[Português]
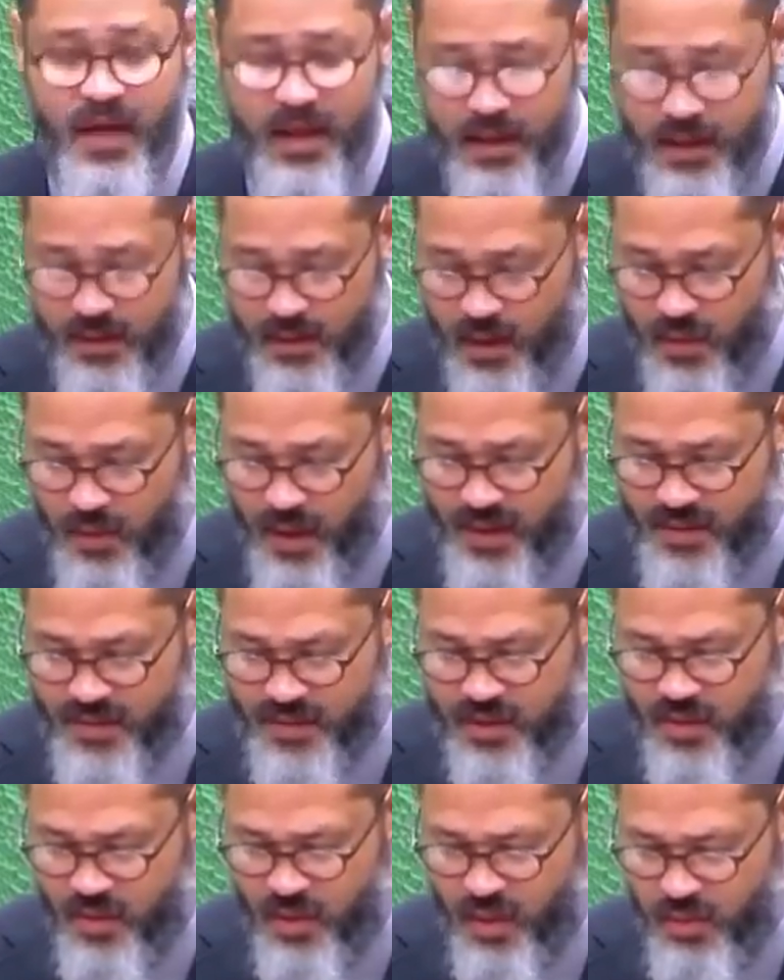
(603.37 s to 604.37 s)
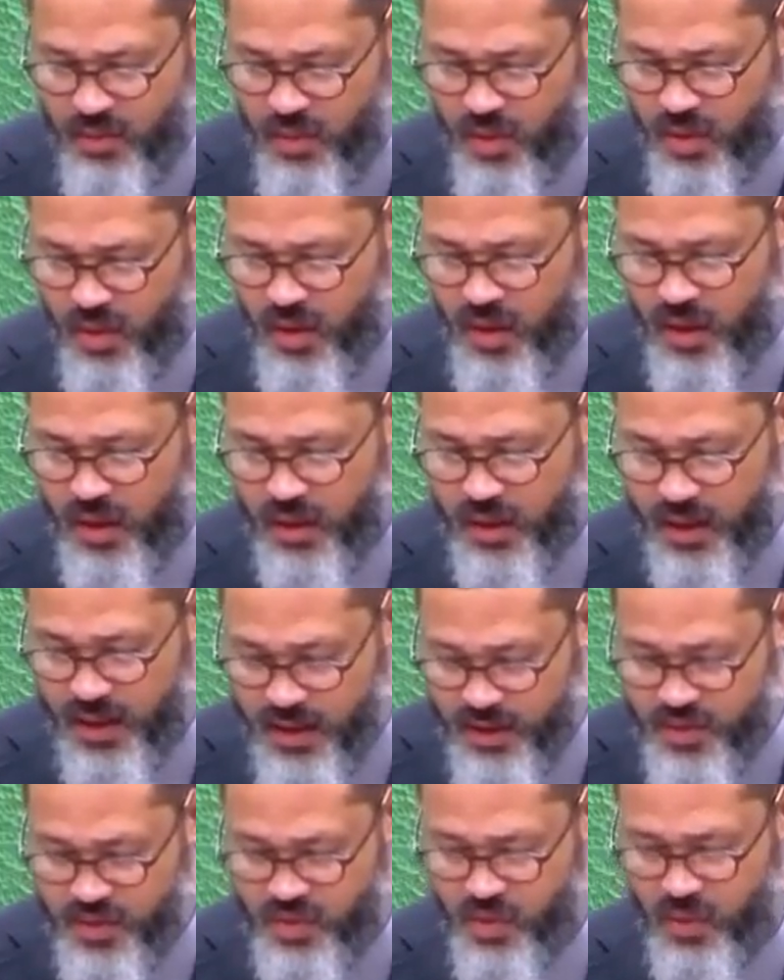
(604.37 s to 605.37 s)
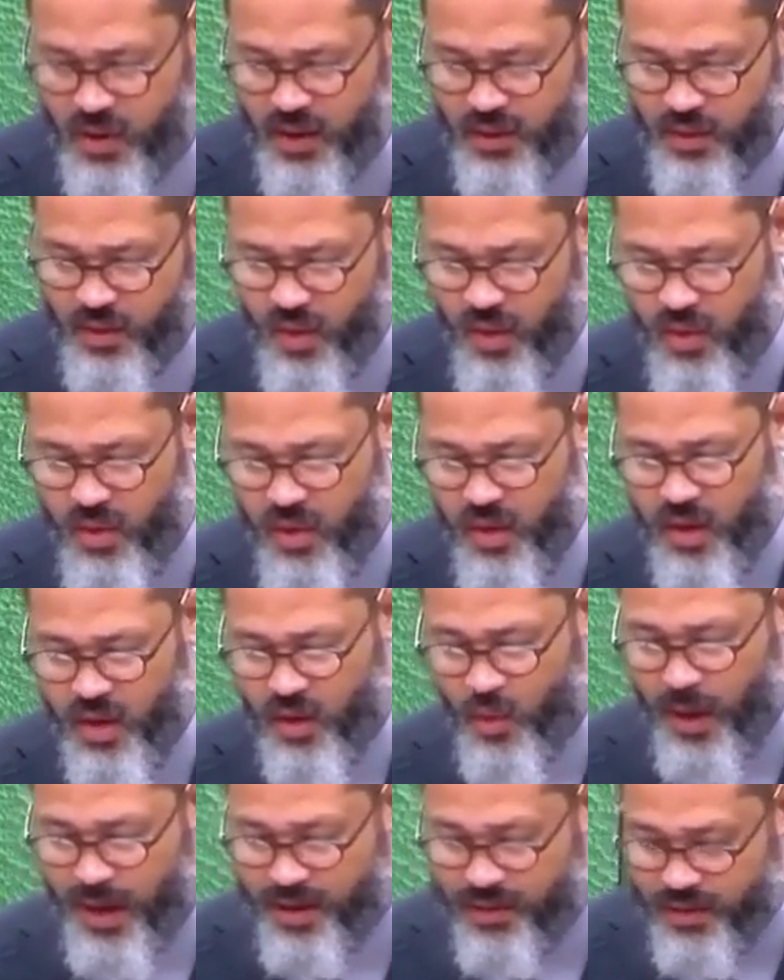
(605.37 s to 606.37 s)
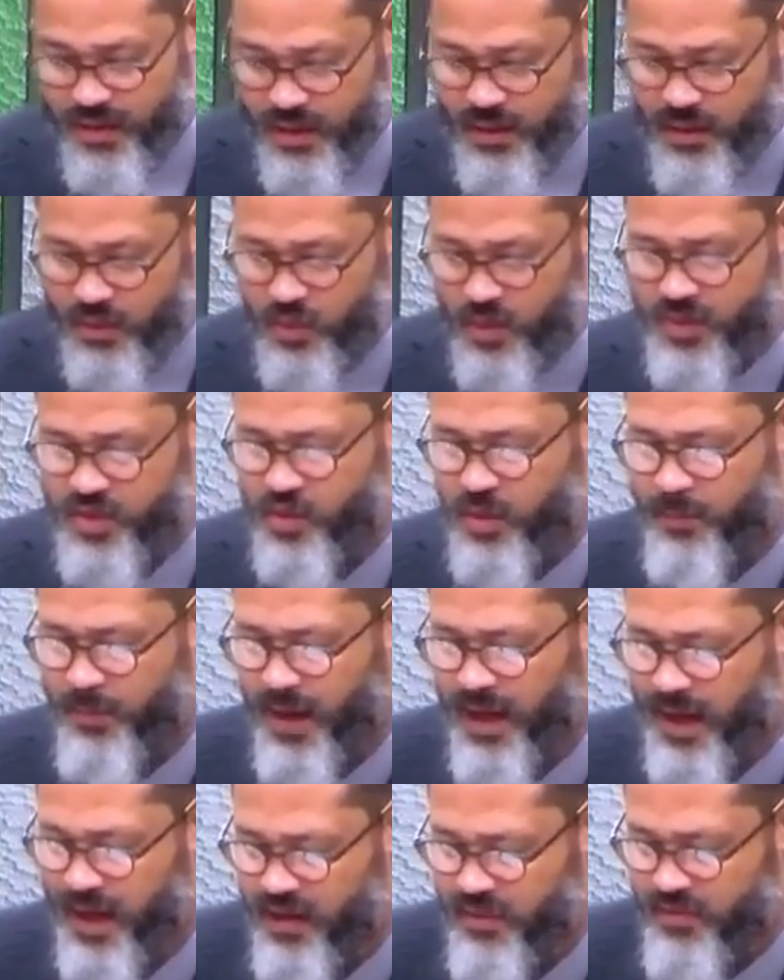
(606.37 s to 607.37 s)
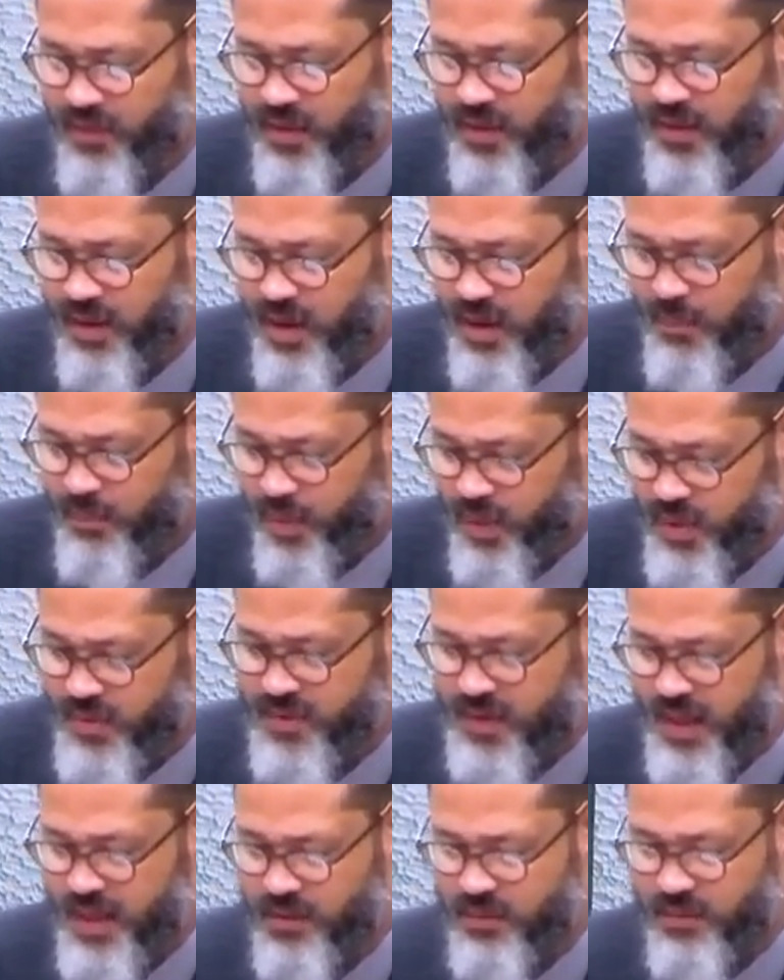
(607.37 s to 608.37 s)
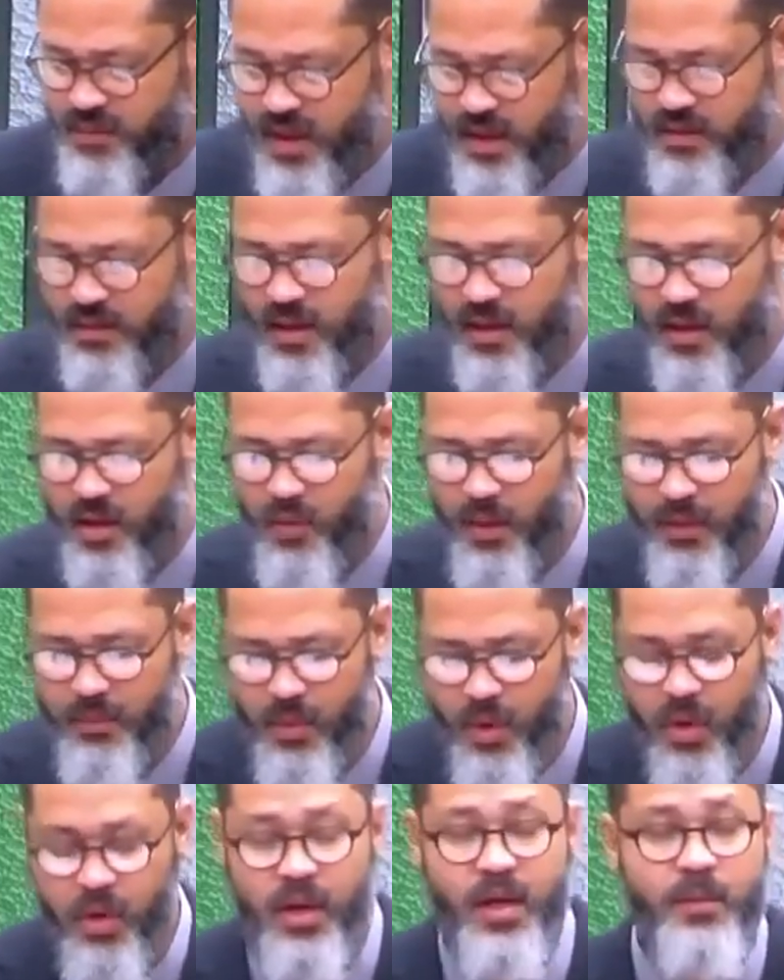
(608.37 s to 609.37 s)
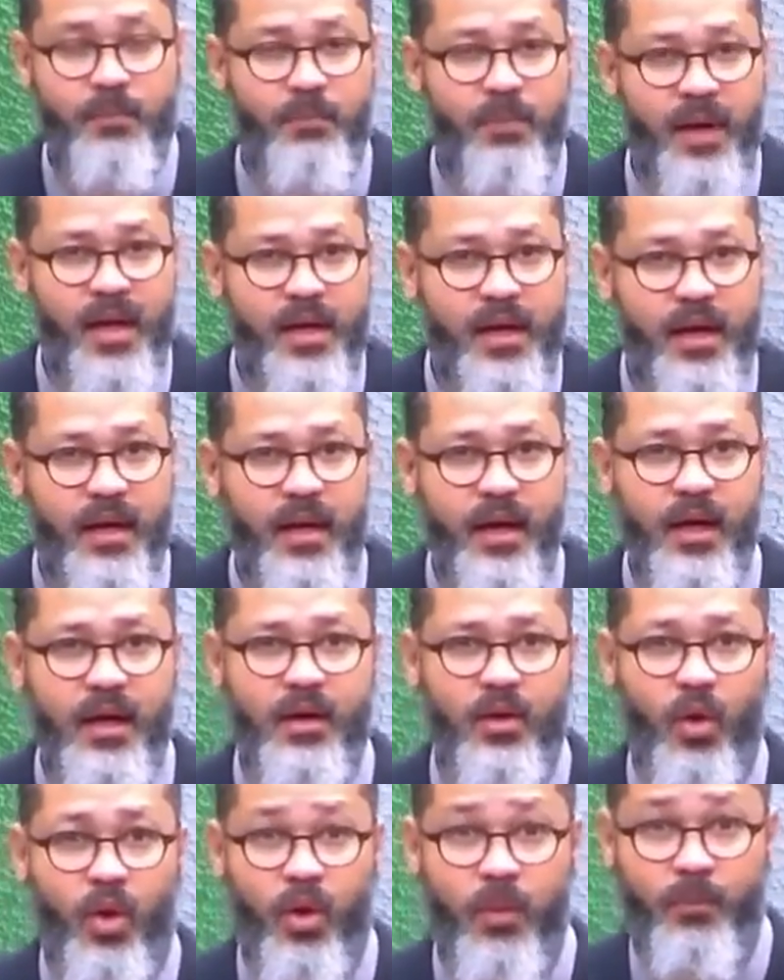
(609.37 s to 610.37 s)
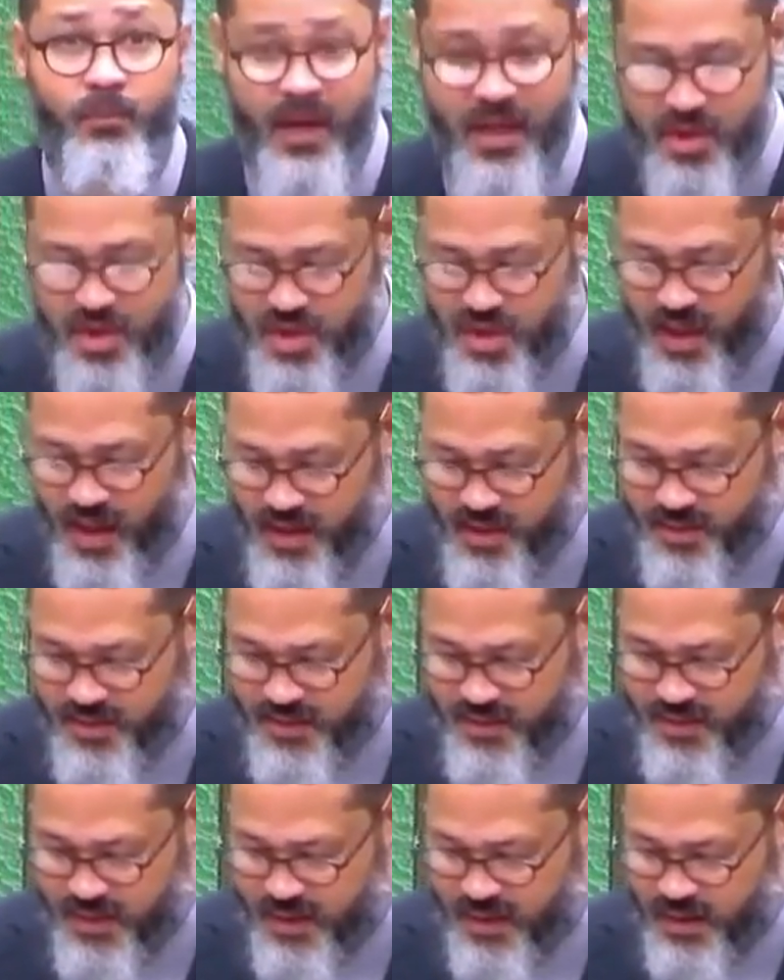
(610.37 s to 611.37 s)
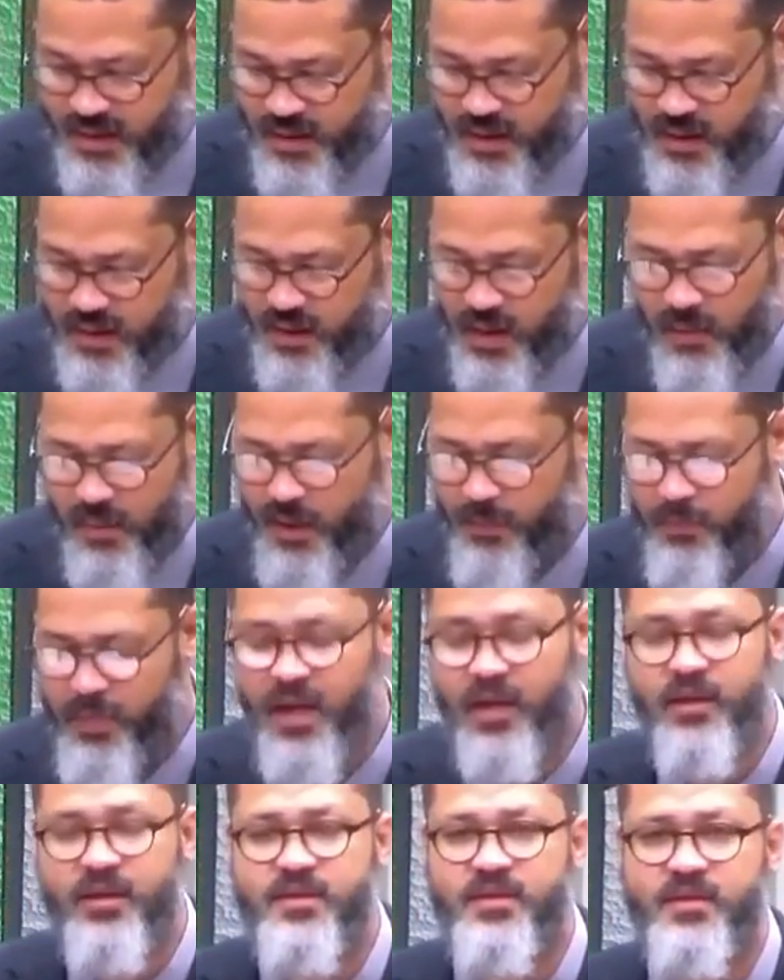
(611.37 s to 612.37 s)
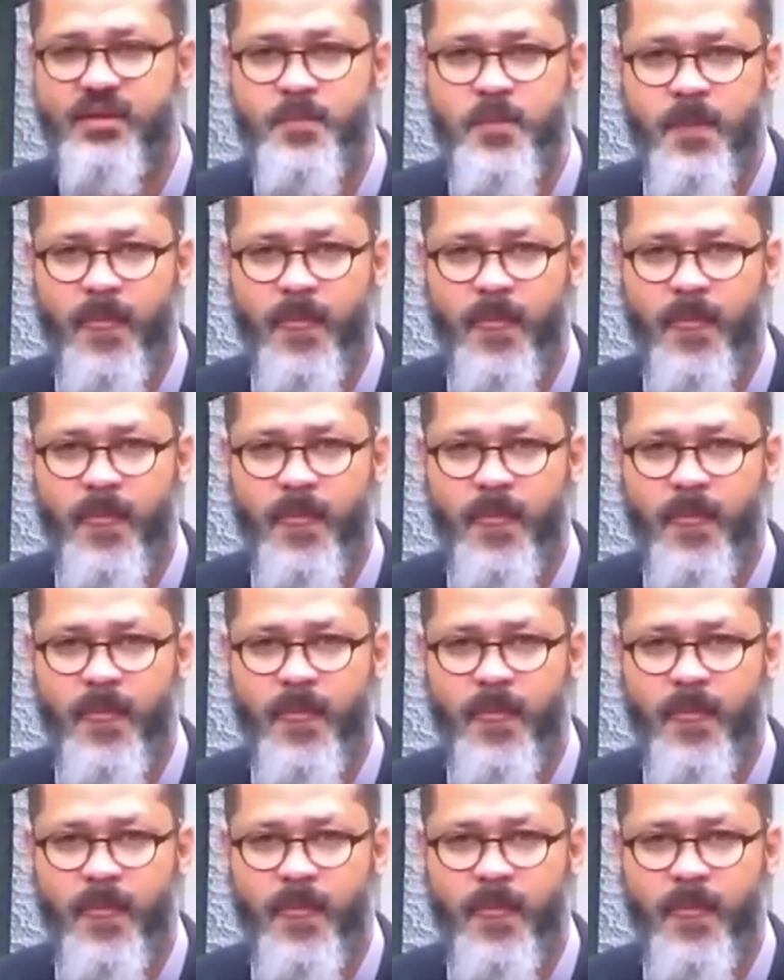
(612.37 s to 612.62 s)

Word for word: andam assim como Cristo andou, guardando a sua palavra, pois entendem que o amor implica em obediência, não apenas